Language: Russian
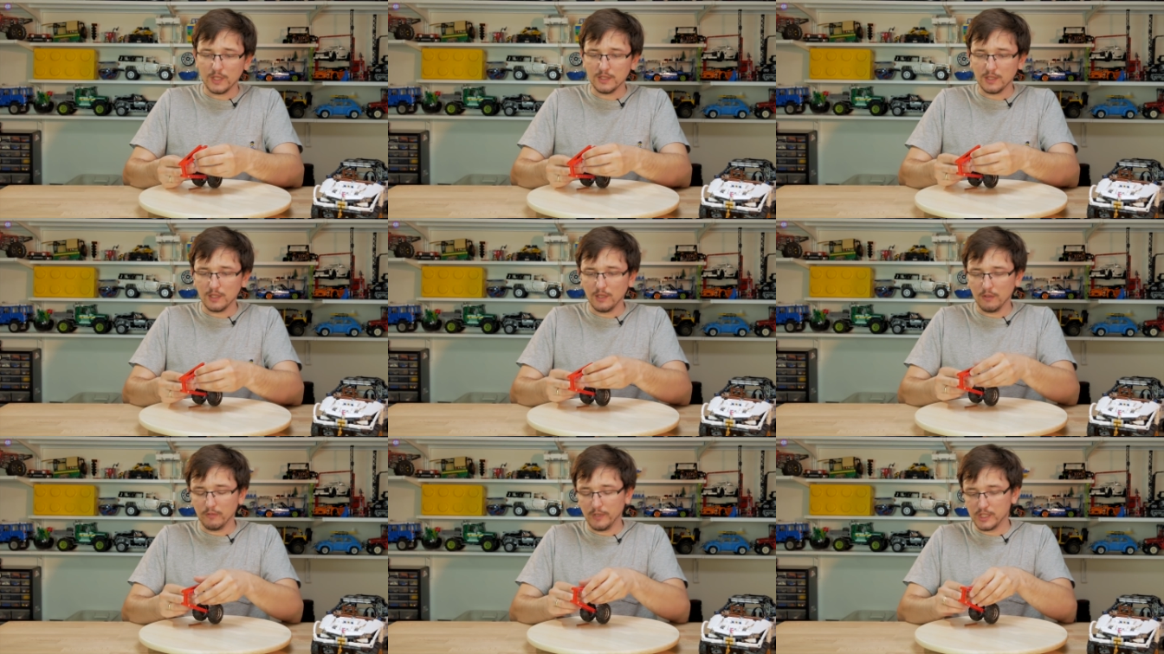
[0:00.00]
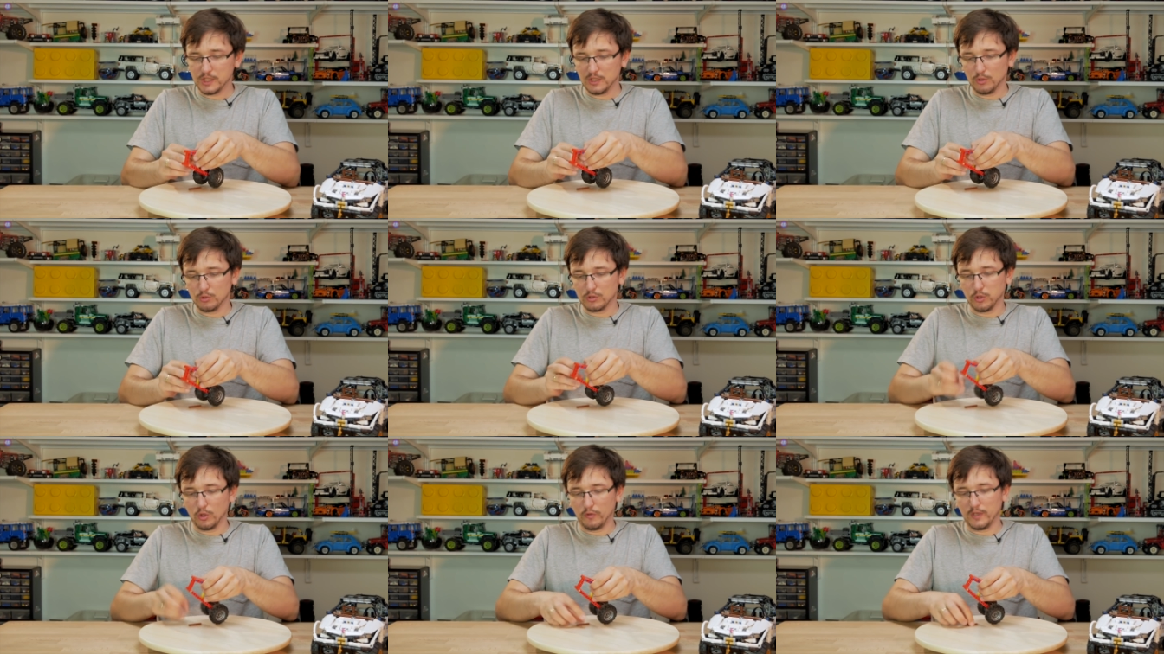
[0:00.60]
это важное
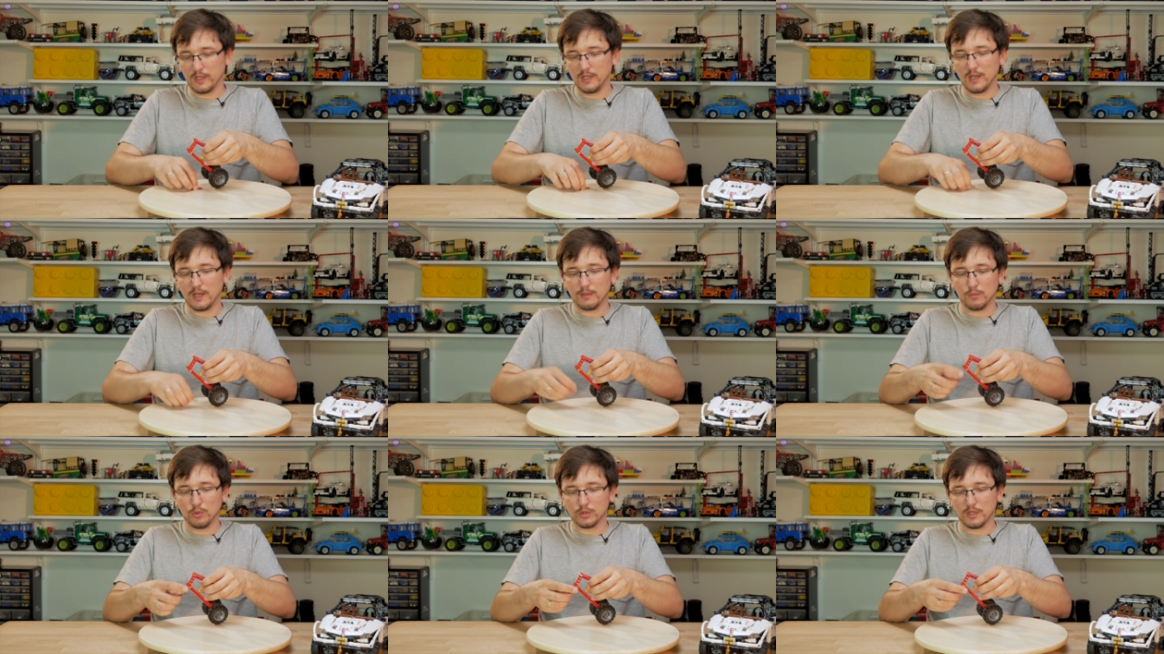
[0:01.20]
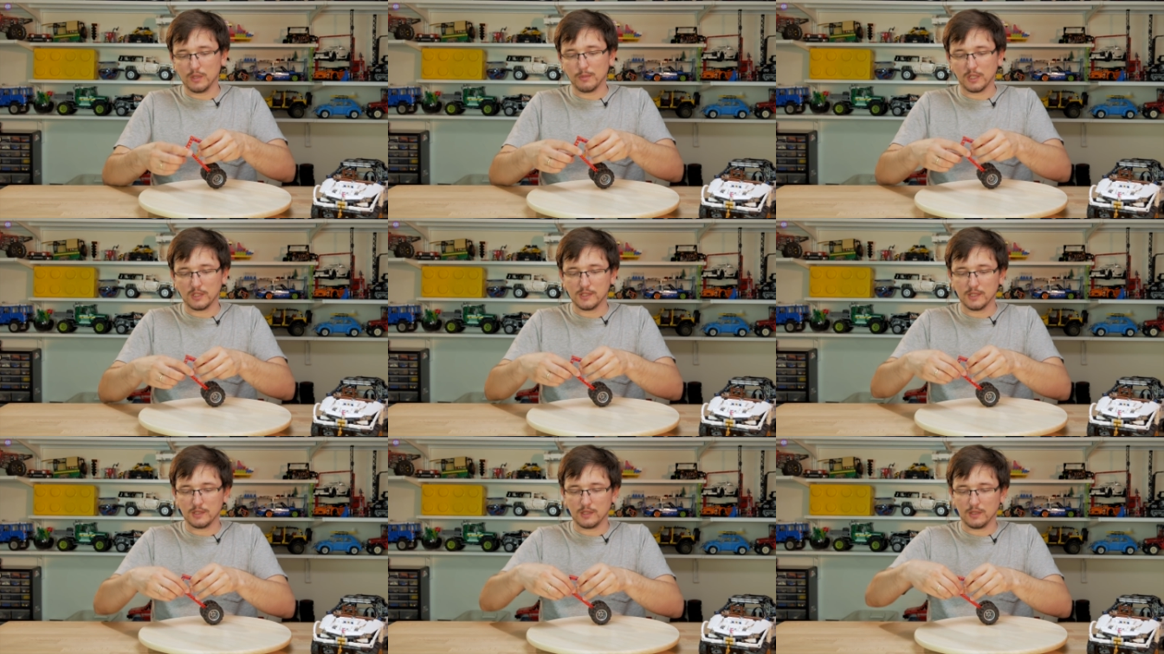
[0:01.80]
условие для работы
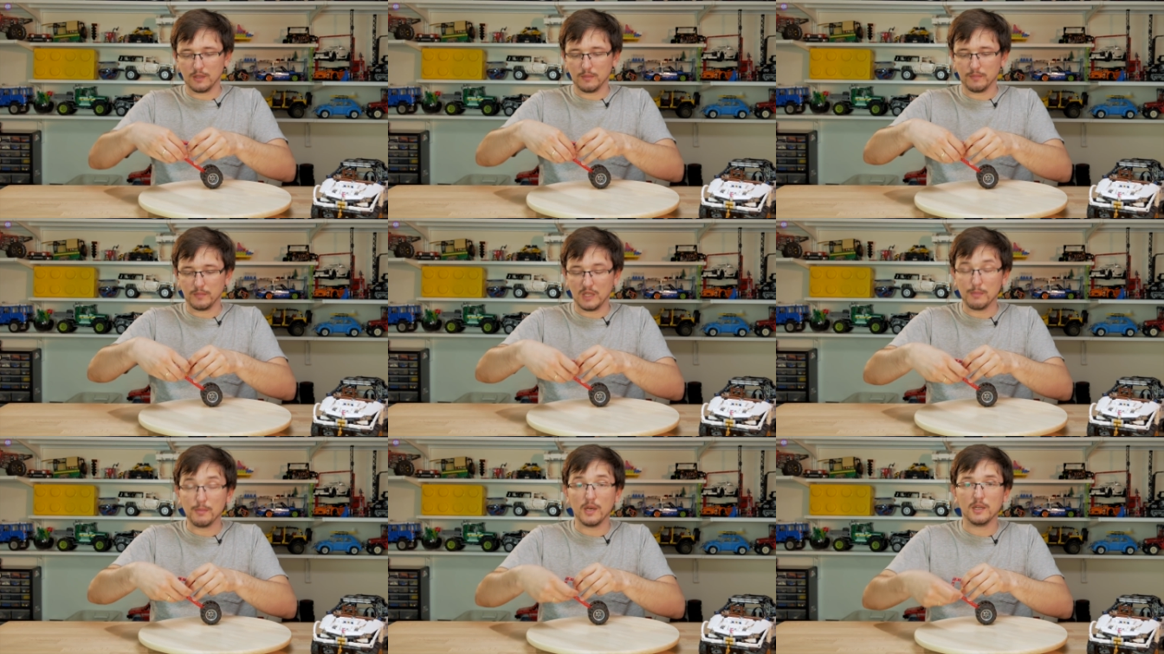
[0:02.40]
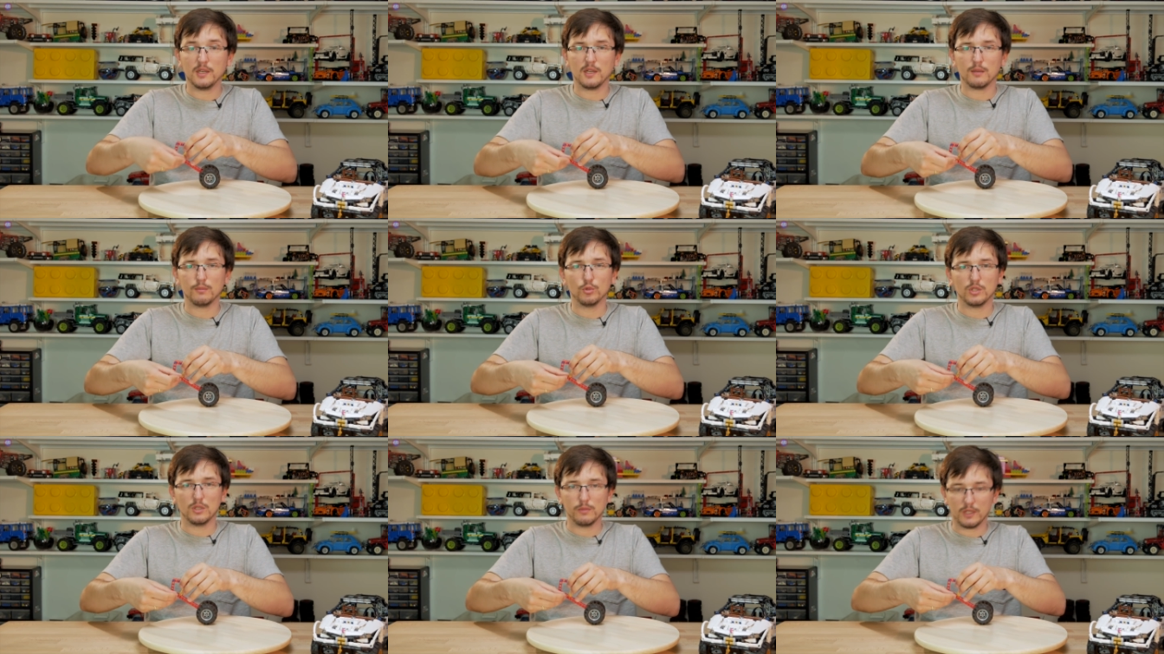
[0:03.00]
амортизатора, для мягкой
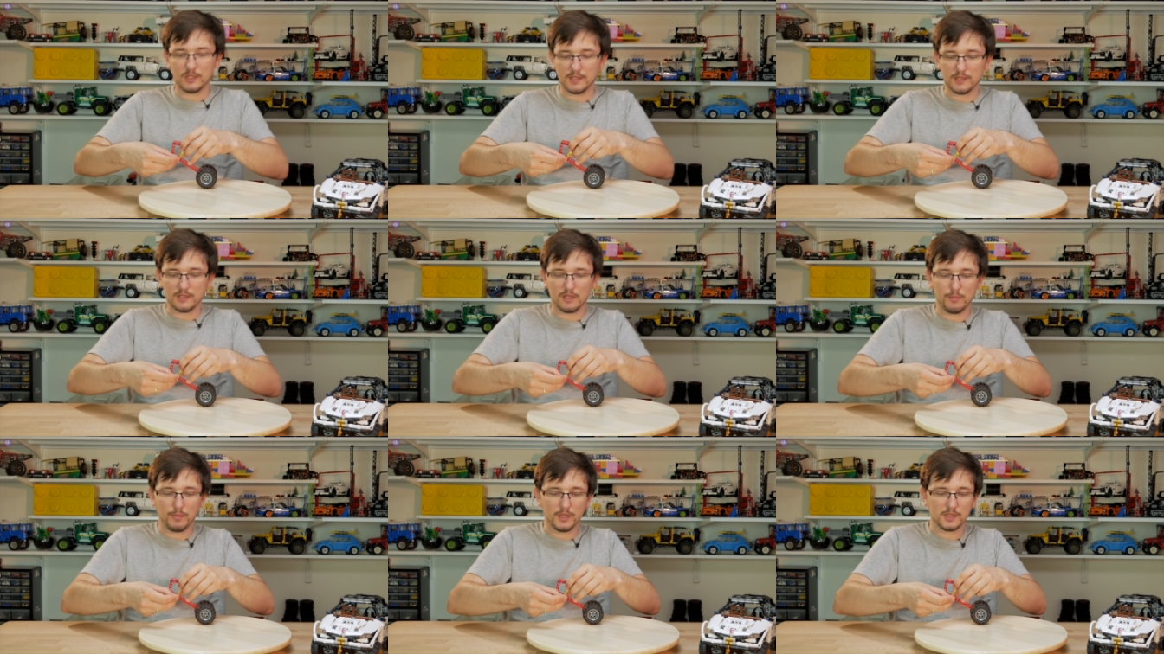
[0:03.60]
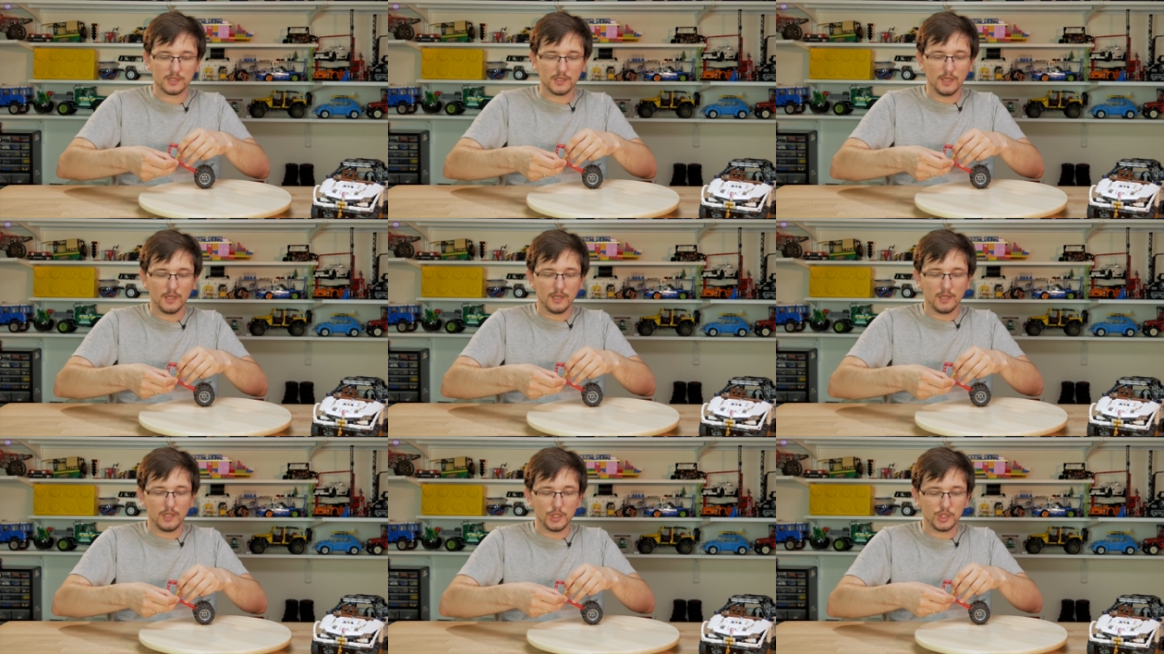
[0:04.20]
работы амортизатора без
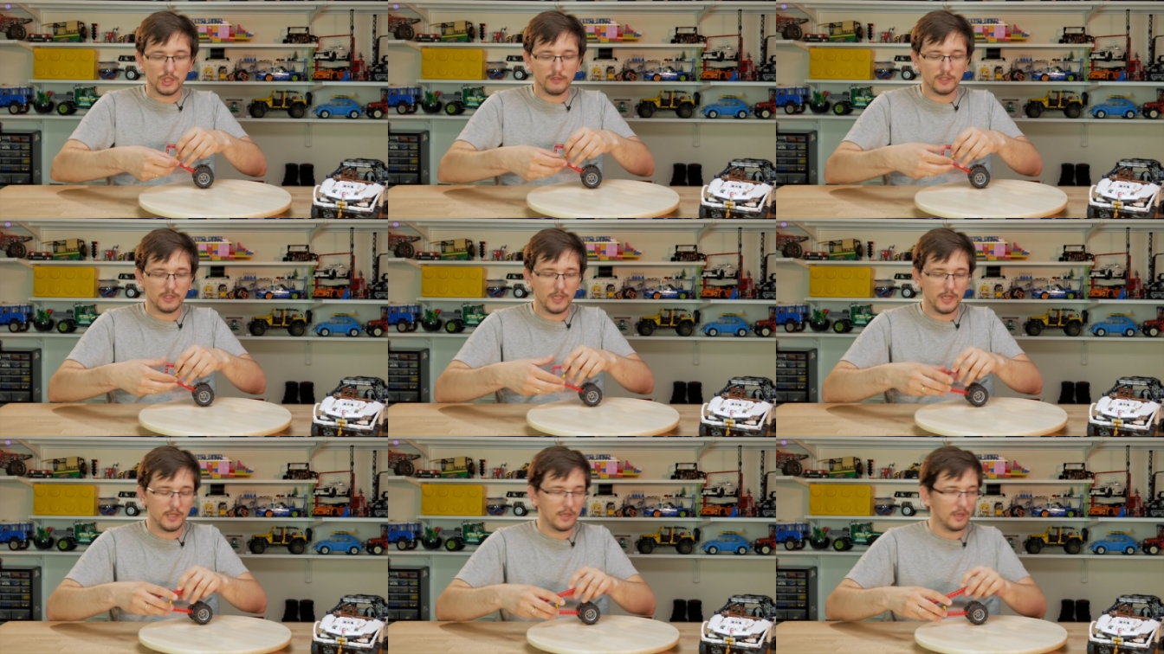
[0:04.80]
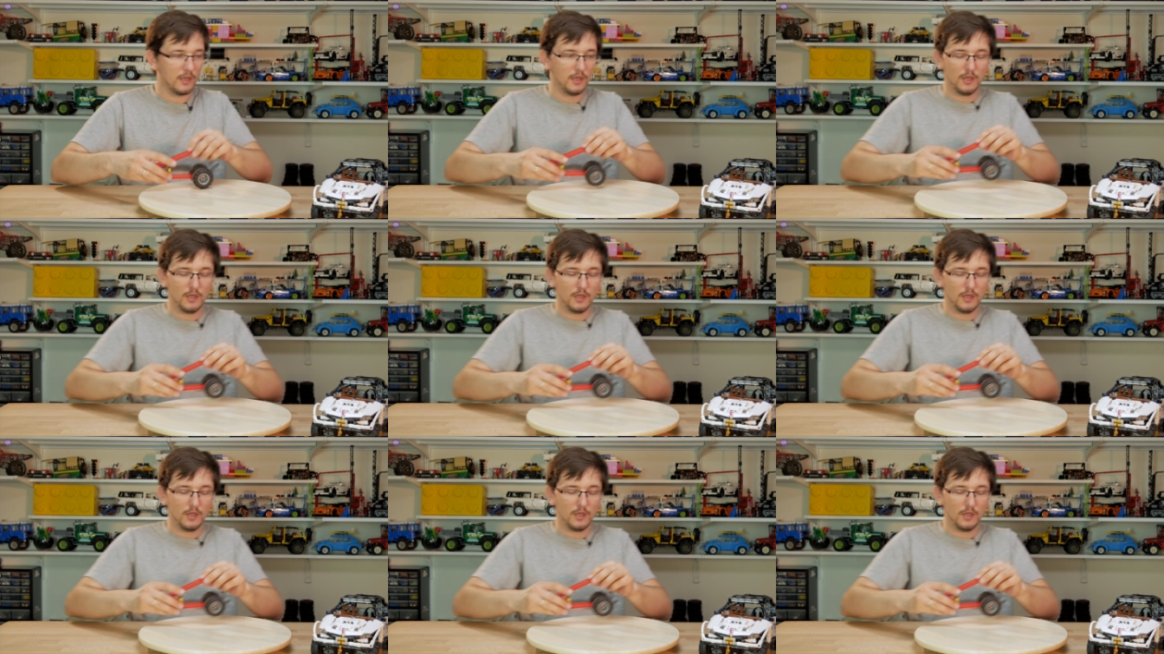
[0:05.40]
лишнего трения.